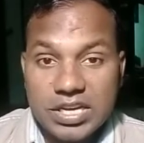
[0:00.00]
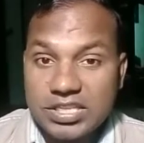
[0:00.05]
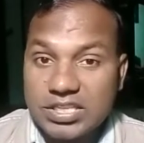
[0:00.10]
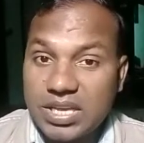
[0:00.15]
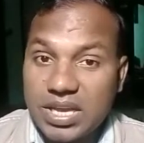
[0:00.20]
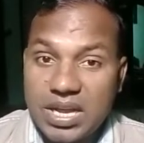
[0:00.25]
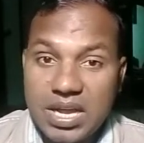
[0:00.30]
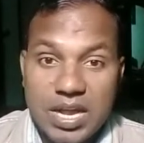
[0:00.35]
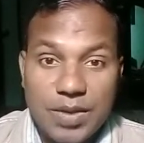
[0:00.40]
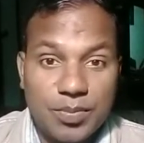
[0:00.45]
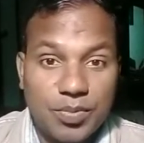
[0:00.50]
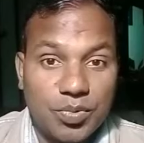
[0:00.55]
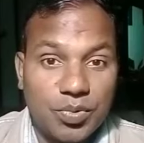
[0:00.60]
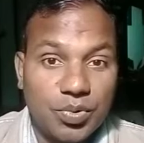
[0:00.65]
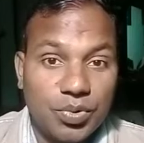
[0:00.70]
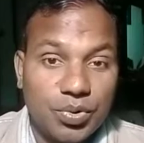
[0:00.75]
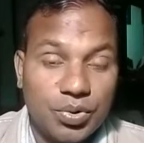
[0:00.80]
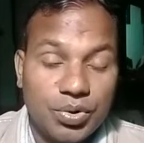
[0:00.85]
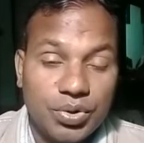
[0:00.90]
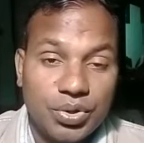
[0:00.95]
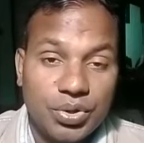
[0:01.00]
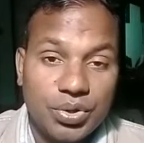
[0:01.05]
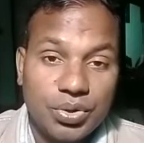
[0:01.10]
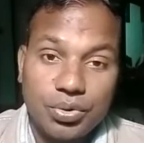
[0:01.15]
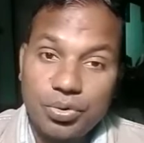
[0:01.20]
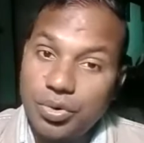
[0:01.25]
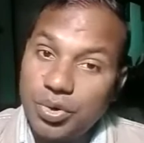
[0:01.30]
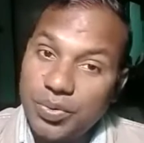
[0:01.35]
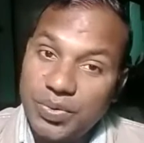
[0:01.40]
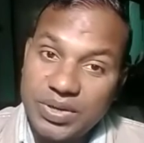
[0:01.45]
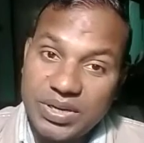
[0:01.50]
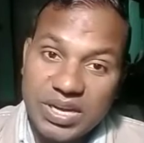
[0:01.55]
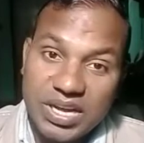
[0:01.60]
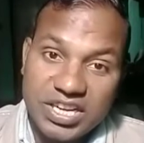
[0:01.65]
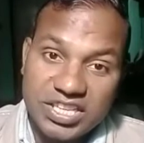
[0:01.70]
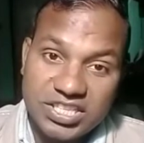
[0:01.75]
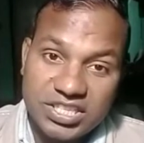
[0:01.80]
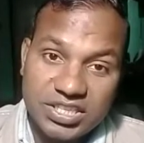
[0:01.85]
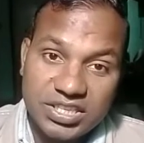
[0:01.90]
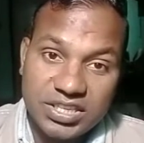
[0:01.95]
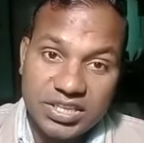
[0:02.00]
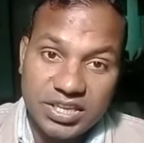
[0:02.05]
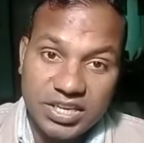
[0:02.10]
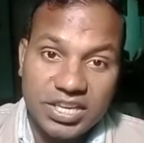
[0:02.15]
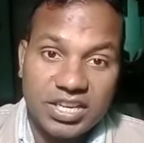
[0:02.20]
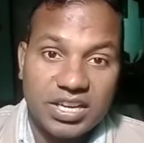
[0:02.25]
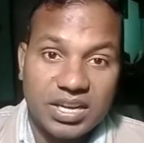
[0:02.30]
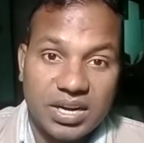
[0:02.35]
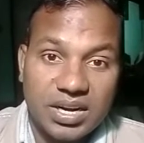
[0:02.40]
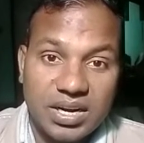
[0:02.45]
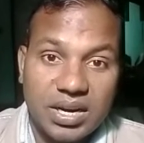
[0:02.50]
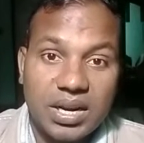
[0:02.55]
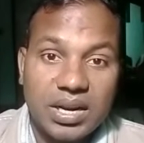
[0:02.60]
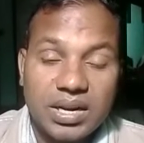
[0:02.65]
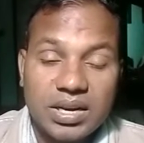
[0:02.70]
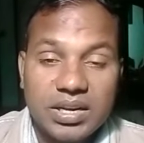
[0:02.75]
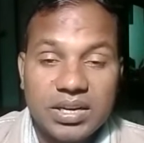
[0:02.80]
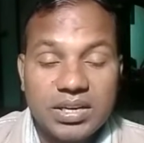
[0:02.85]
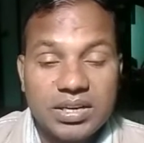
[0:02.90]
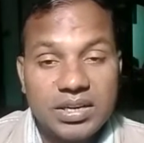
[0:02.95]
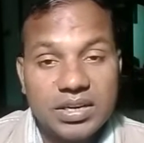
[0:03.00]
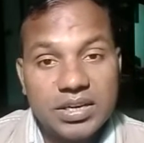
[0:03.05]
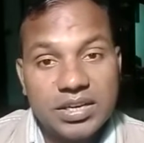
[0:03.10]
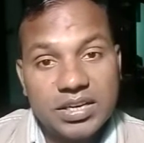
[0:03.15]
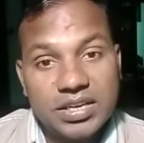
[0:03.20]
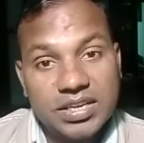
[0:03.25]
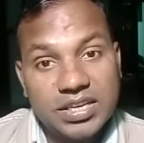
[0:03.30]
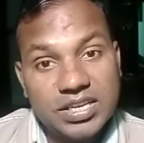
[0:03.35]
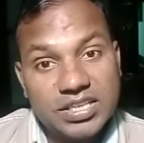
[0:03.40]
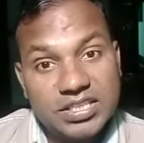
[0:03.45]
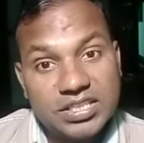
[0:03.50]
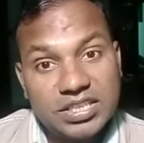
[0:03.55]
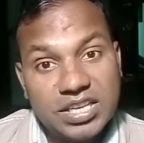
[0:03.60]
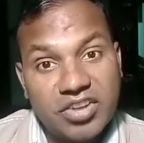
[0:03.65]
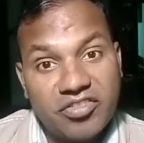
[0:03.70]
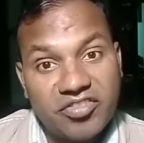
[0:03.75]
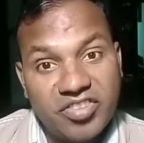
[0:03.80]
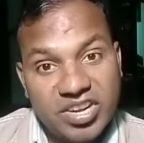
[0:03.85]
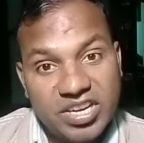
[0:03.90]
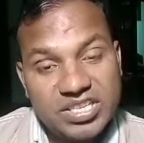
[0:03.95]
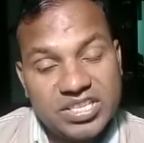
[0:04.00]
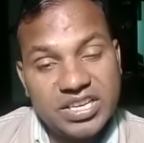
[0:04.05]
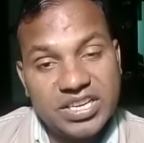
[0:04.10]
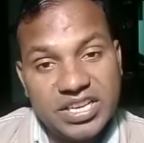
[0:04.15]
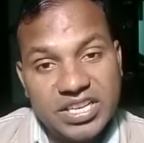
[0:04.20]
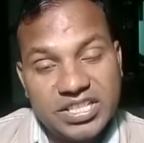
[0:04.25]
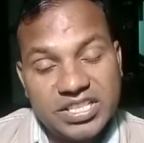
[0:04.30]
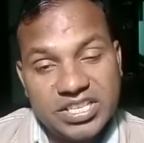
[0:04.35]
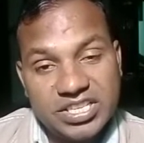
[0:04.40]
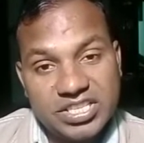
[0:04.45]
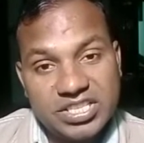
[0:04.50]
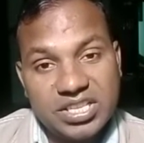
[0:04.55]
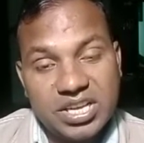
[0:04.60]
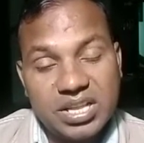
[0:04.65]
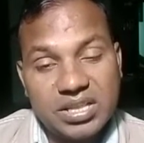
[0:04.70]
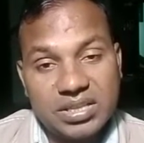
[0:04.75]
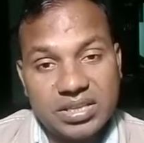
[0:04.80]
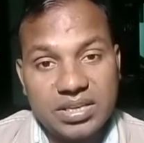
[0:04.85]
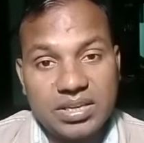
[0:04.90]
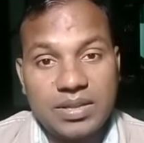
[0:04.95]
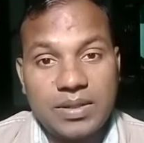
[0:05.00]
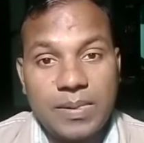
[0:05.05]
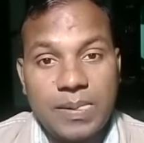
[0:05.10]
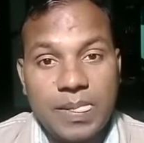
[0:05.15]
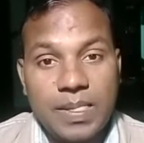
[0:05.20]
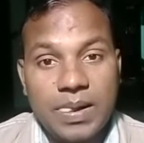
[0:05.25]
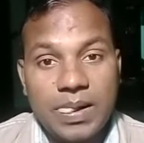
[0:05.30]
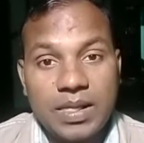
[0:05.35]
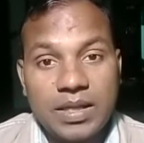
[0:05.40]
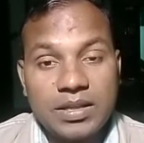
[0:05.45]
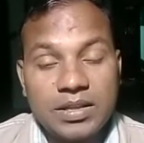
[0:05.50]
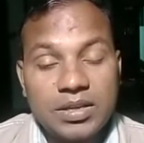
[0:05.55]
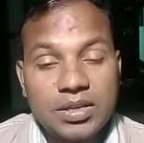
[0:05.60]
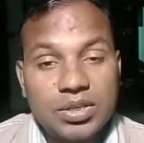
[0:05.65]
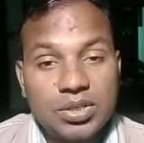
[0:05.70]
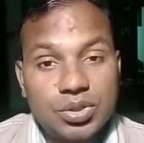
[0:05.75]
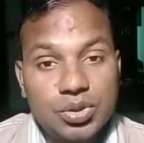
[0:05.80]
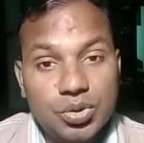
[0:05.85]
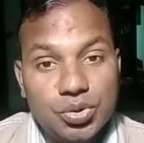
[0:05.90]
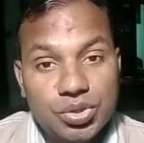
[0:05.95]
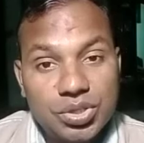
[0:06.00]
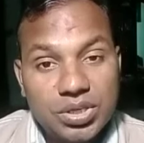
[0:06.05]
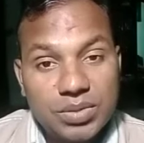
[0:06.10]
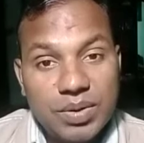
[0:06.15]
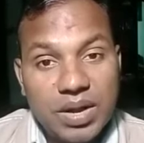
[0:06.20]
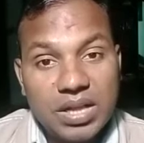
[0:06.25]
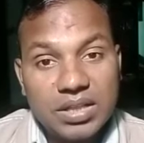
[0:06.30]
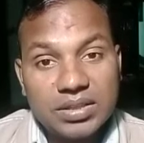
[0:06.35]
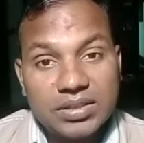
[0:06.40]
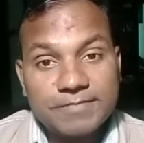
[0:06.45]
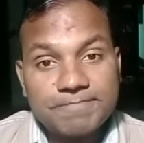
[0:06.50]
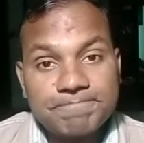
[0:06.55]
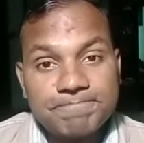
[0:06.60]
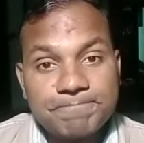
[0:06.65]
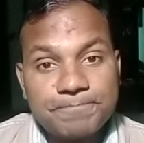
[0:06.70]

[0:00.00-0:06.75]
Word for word: ऐसा आपको कोई भी कार्य नहीं करना है नर्सिंग का फर्स्ट नैतिक सिद्धांत है दूसरी बात